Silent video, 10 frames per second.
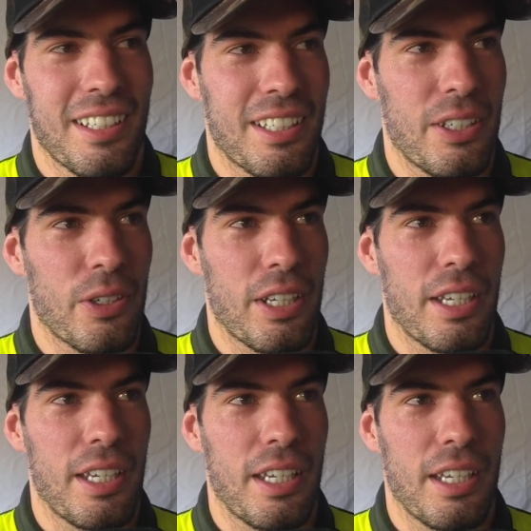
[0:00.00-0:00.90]
Creo
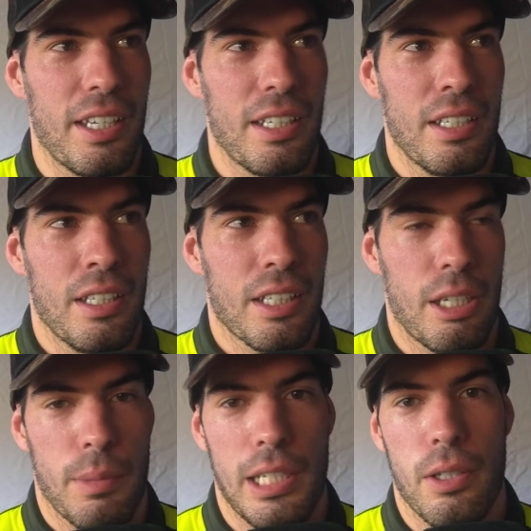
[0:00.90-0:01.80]
que,
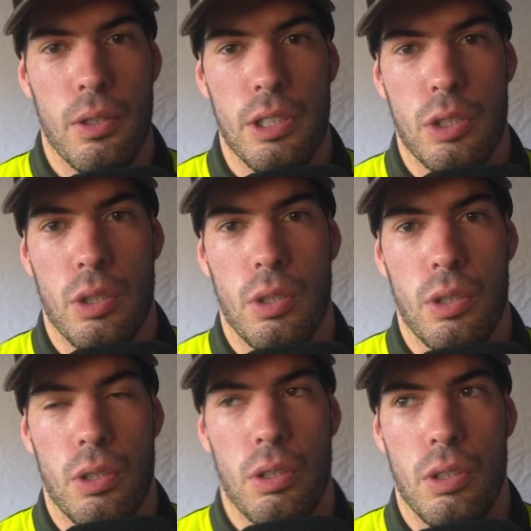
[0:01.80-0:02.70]
Emiliano
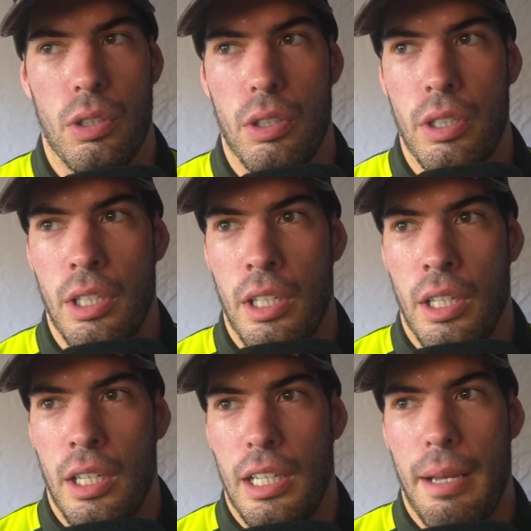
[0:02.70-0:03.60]
hizo
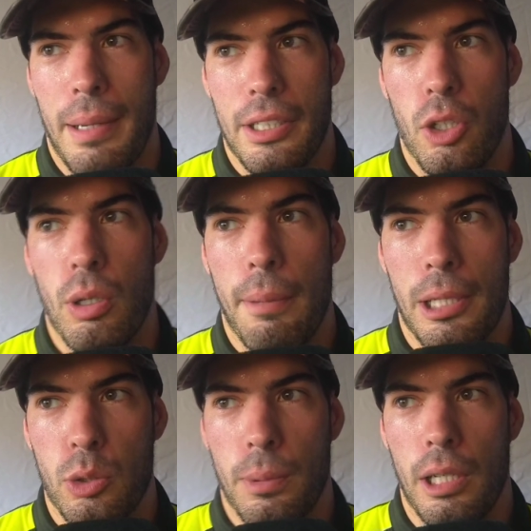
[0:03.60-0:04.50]
la maniobra
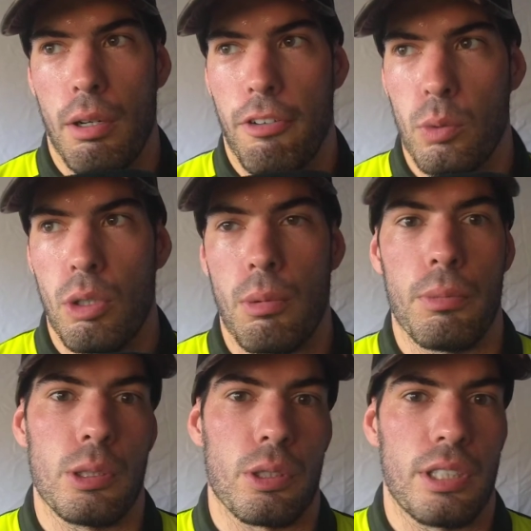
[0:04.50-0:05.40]
para superar a Facundo en el
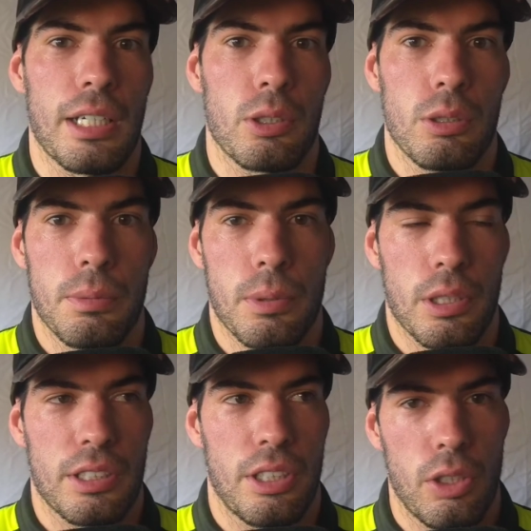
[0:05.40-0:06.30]
momento exacto,
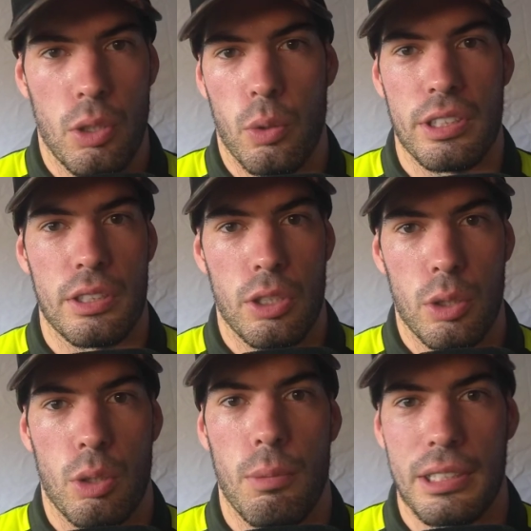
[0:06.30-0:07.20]
porque si no hubiese
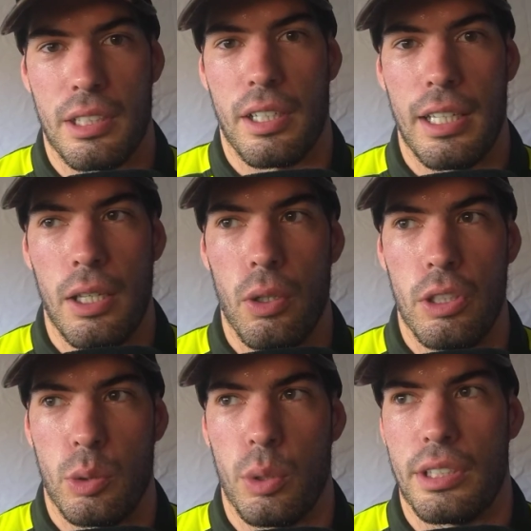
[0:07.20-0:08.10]
sido todo más enredado,
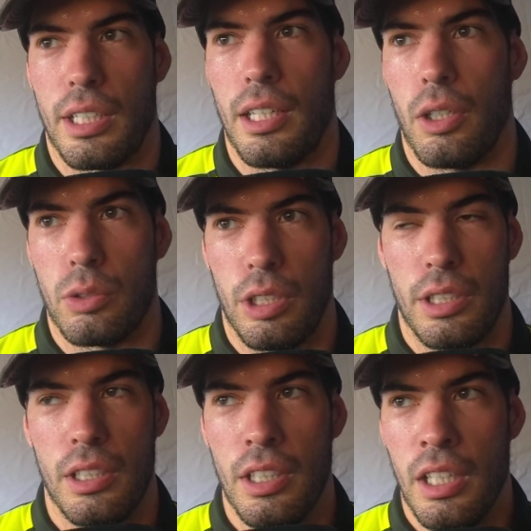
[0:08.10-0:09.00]
él se hubiese quedado
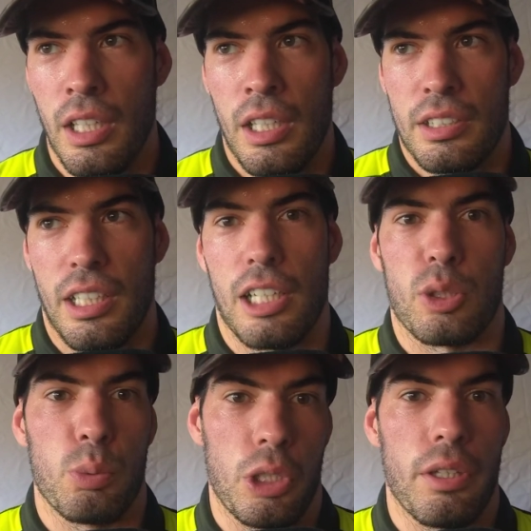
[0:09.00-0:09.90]
sin, sin la
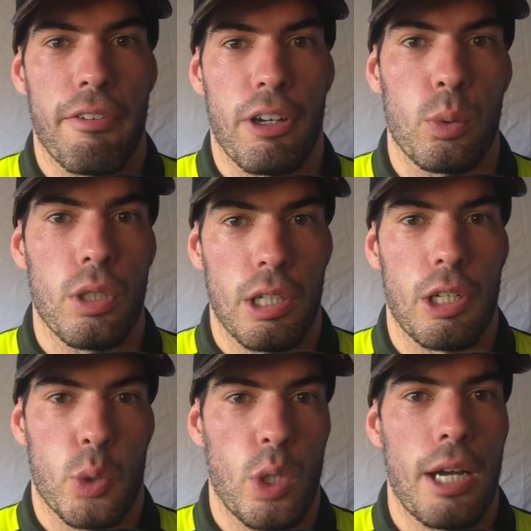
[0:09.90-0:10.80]
succión de Facundo que
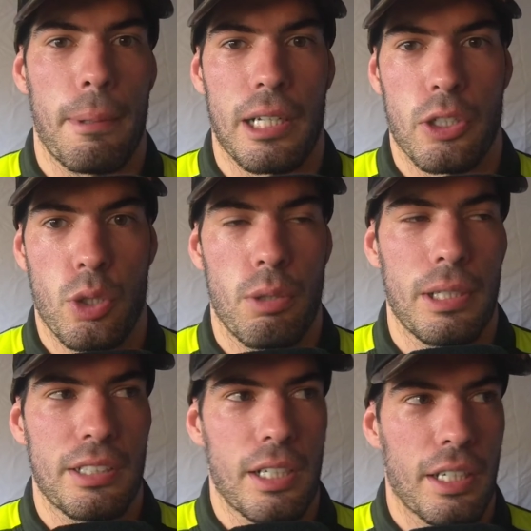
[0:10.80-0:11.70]
lo ayudaba para que yo no
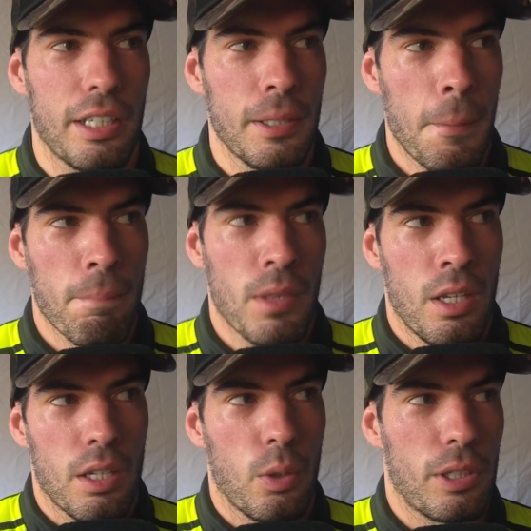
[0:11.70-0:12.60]
me acerque.
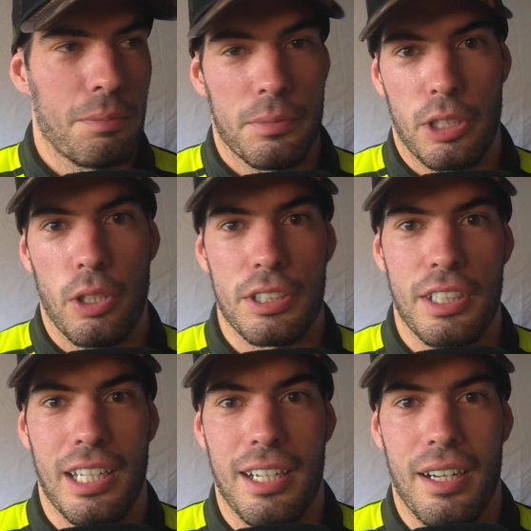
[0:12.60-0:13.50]
Y bueno, se dio
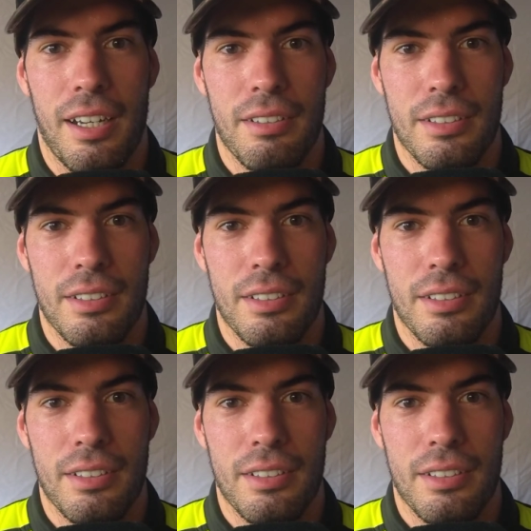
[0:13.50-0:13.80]
así esta carrera.